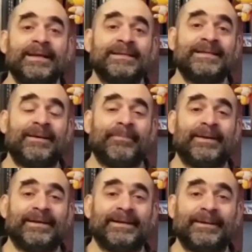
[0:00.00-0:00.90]
sia
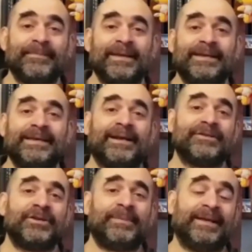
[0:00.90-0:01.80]
per eh, gli
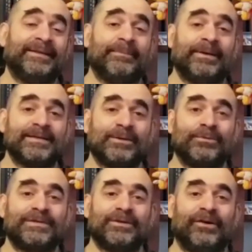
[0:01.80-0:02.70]
arrangiamenti e per le
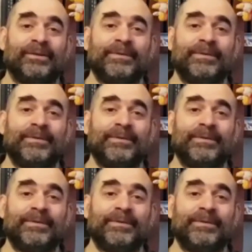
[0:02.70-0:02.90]
esecuzioni.